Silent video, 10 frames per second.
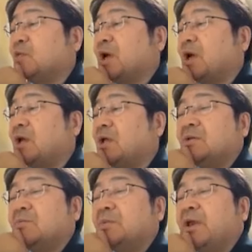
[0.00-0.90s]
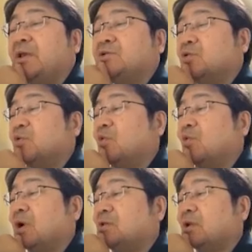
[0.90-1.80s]
これがまあ延長
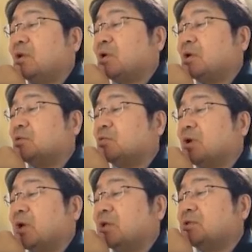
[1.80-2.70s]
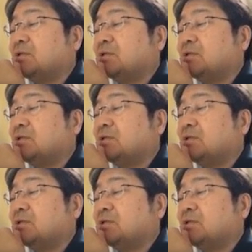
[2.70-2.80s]
補完なのかなとか、